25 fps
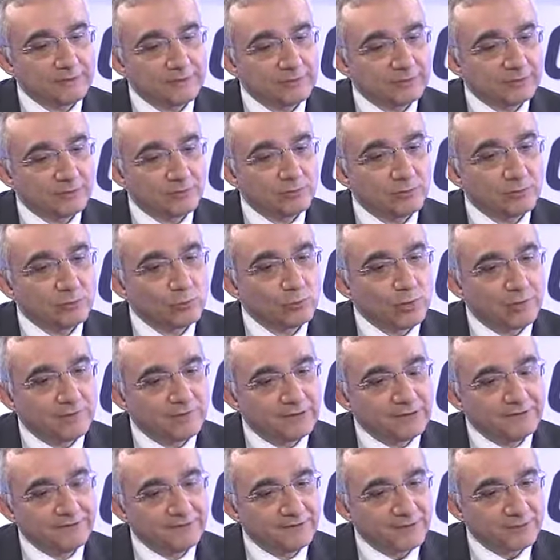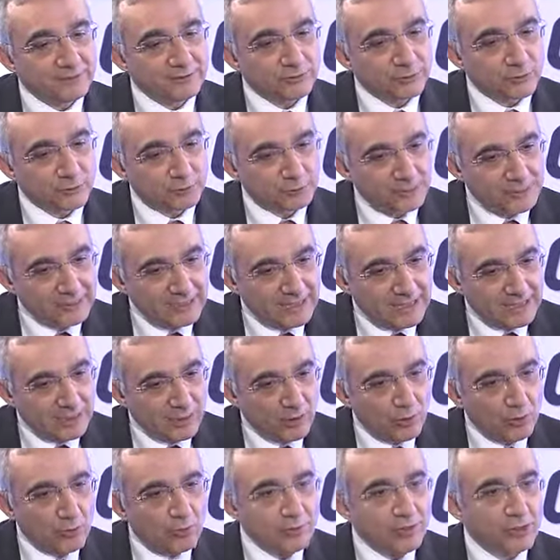di, nuova di filantropia
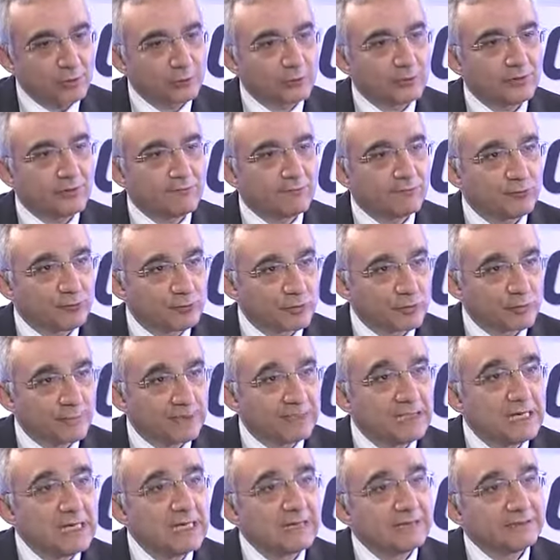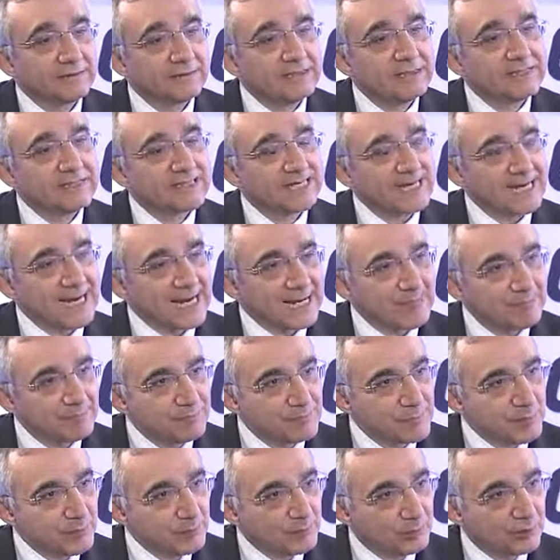o una nuova forma di
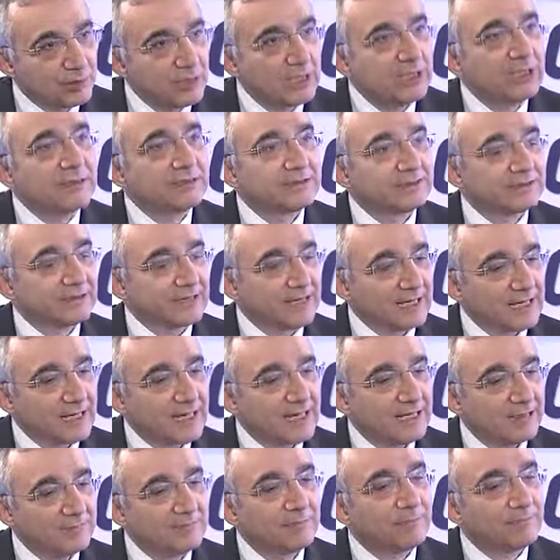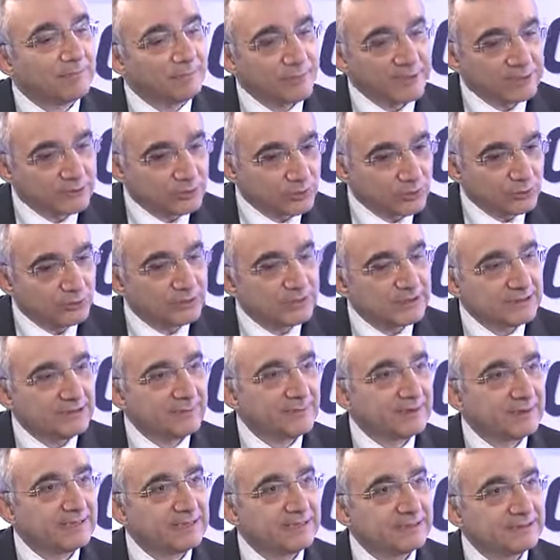scambio tra padroni e
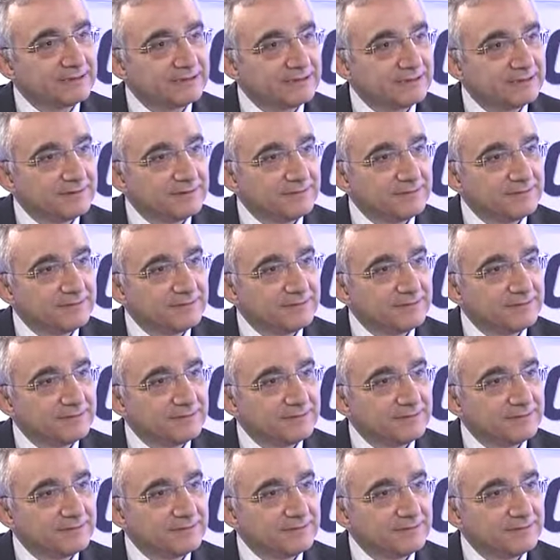dipendenti?